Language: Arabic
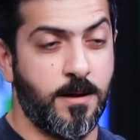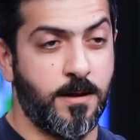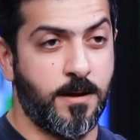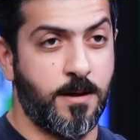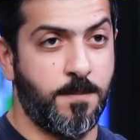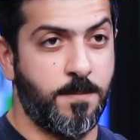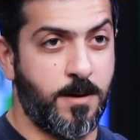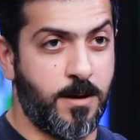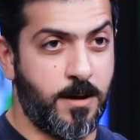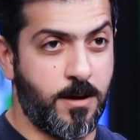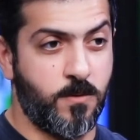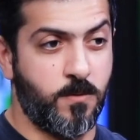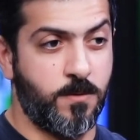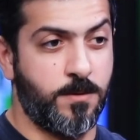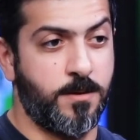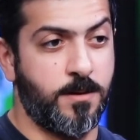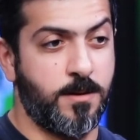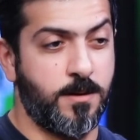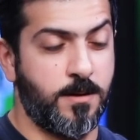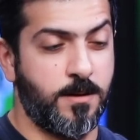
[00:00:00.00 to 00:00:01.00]
قبل لا
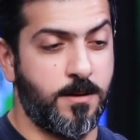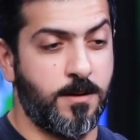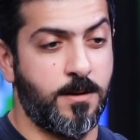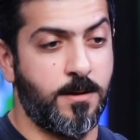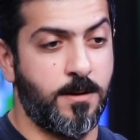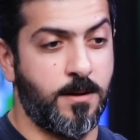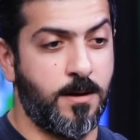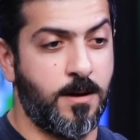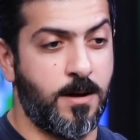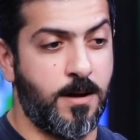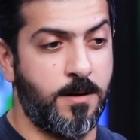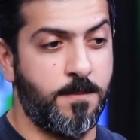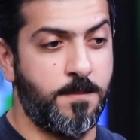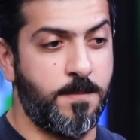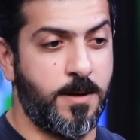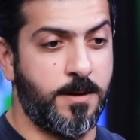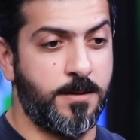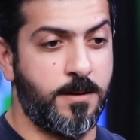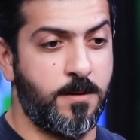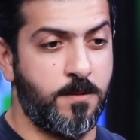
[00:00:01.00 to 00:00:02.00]
اكون
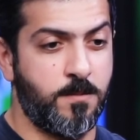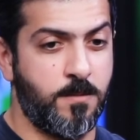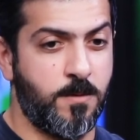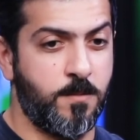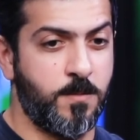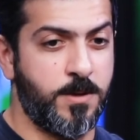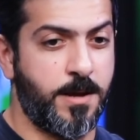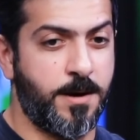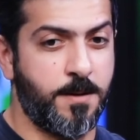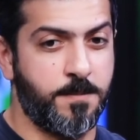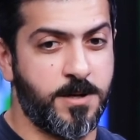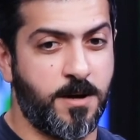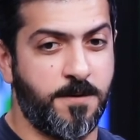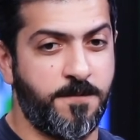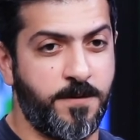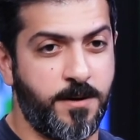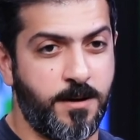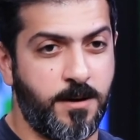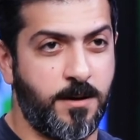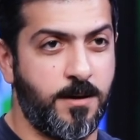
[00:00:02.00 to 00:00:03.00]
لاعب لان المدرب شاف
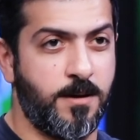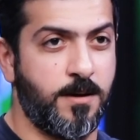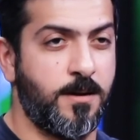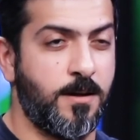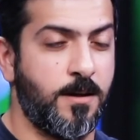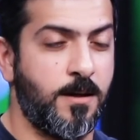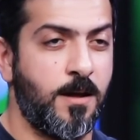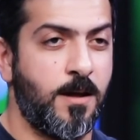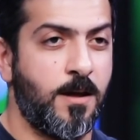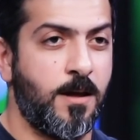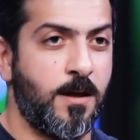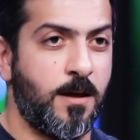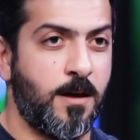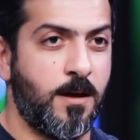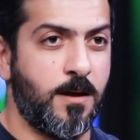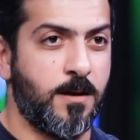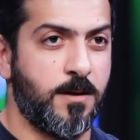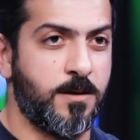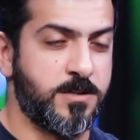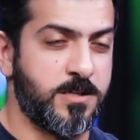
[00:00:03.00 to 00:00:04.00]
فيني
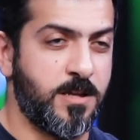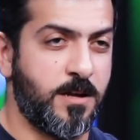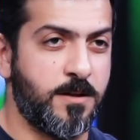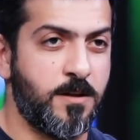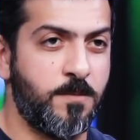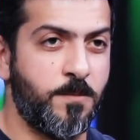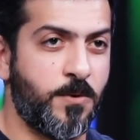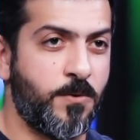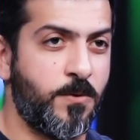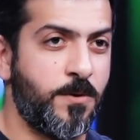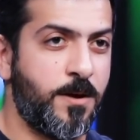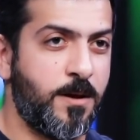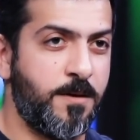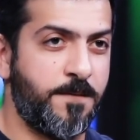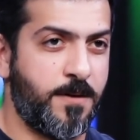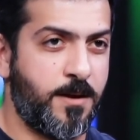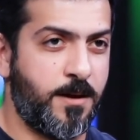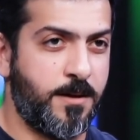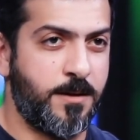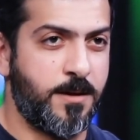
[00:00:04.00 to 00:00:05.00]
خصله المرونه
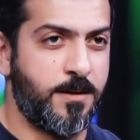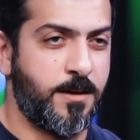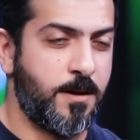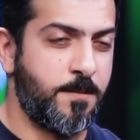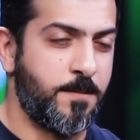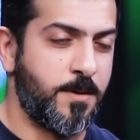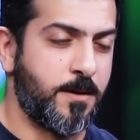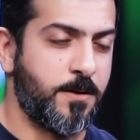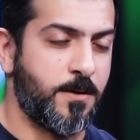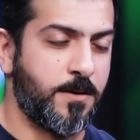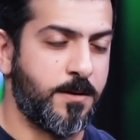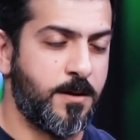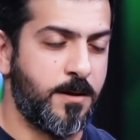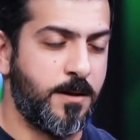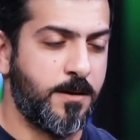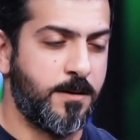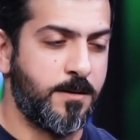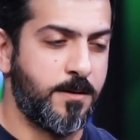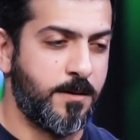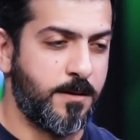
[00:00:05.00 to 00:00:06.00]
فاحنا دائما كره
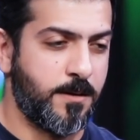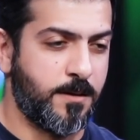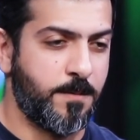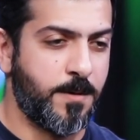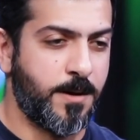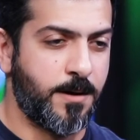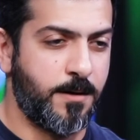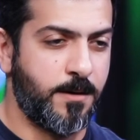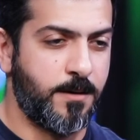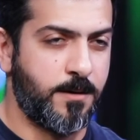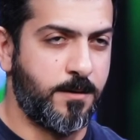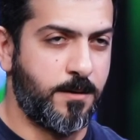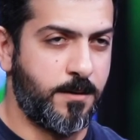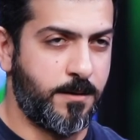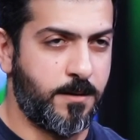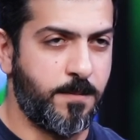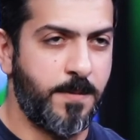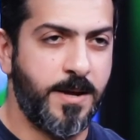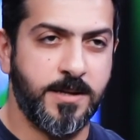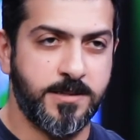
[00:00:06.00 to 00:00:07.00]
اليد
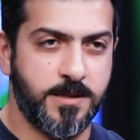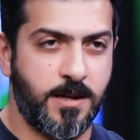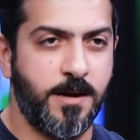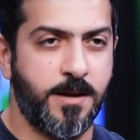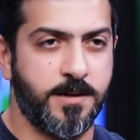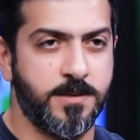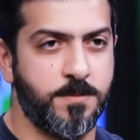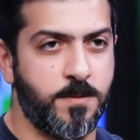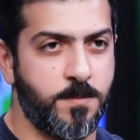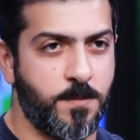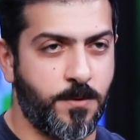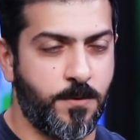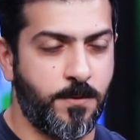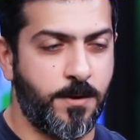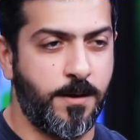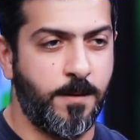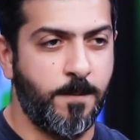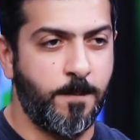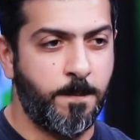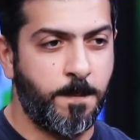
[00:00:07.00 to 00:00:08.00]
يتميز الحارس
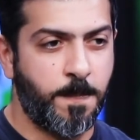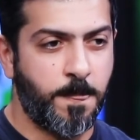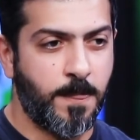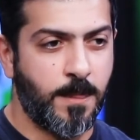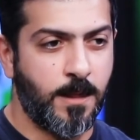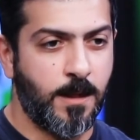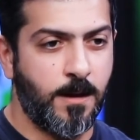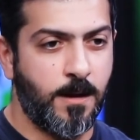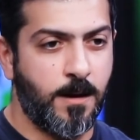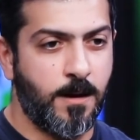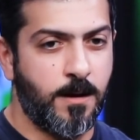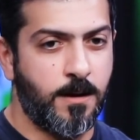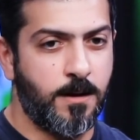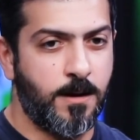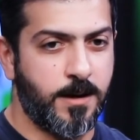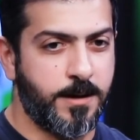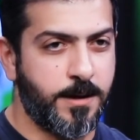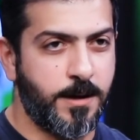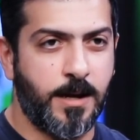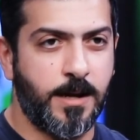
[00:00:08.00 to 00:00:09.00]
بالمرونه
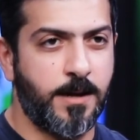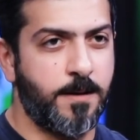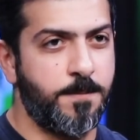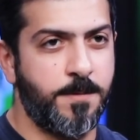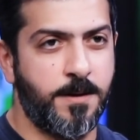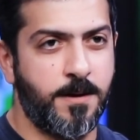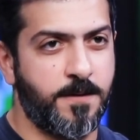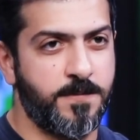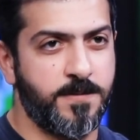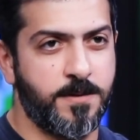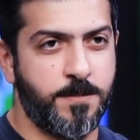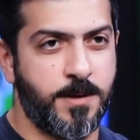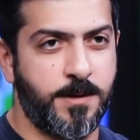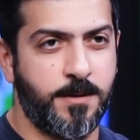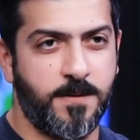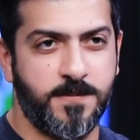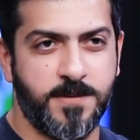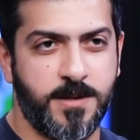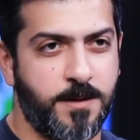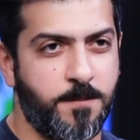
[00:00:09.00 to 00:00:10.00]
لكن انا من نفس من
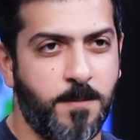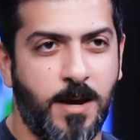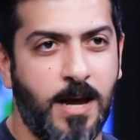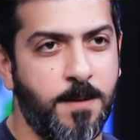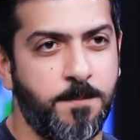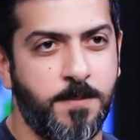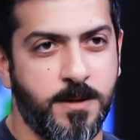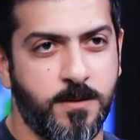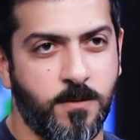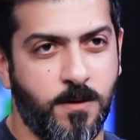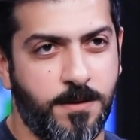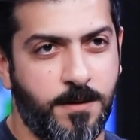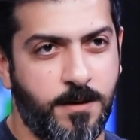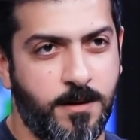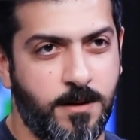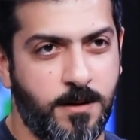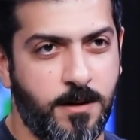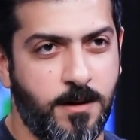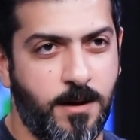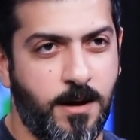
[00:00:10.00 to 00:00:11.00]
نفسي يعني ما حبيت وضع
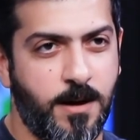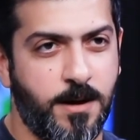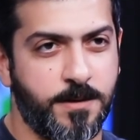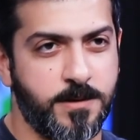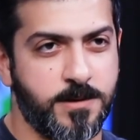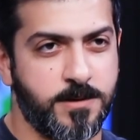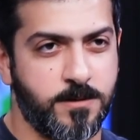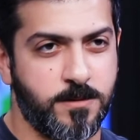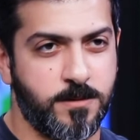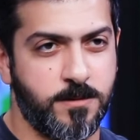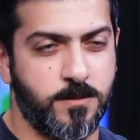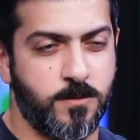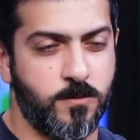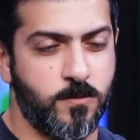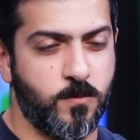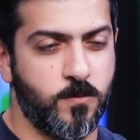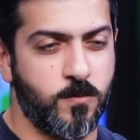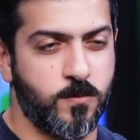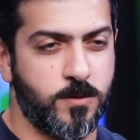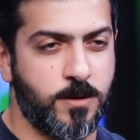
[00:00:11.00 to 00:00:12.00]
الحارس
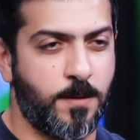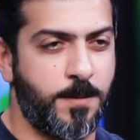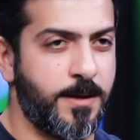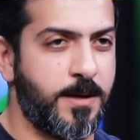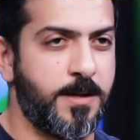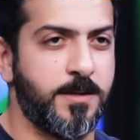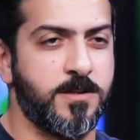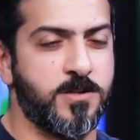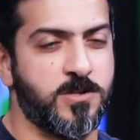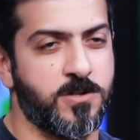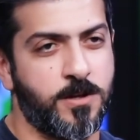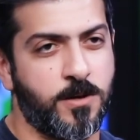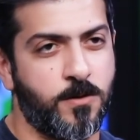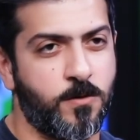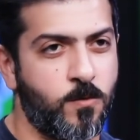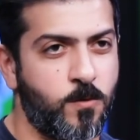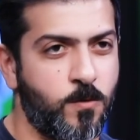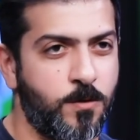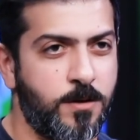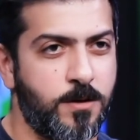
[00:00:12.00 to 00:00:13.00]
طبعا كنت صغير
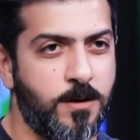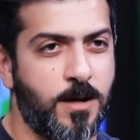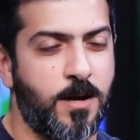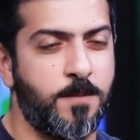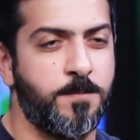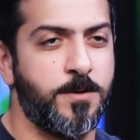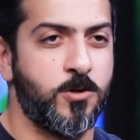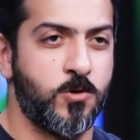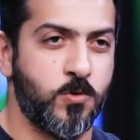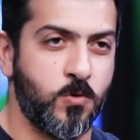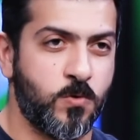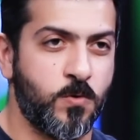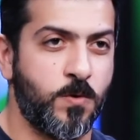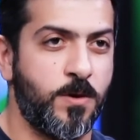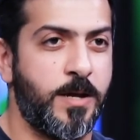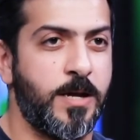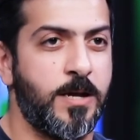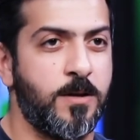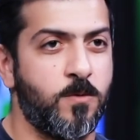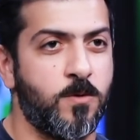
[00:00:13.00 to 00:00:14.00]
واللاعبين يشوتون
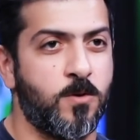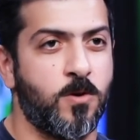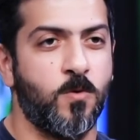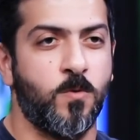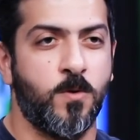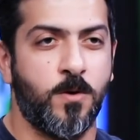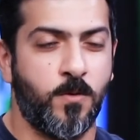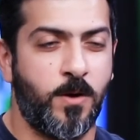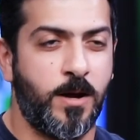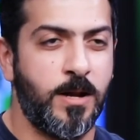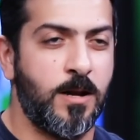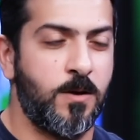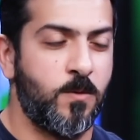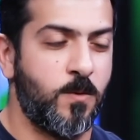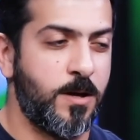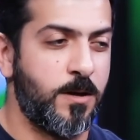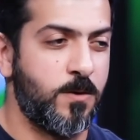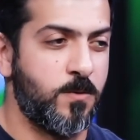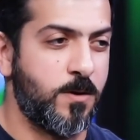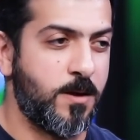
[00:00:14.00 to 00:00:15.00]
حيل والكور وعلى
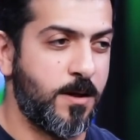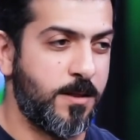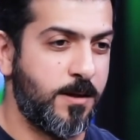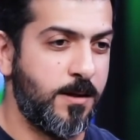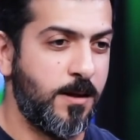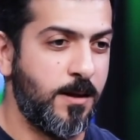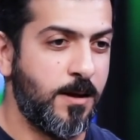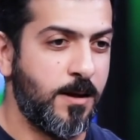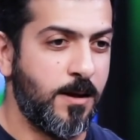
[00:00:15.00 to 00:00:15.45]
الوجه وكذا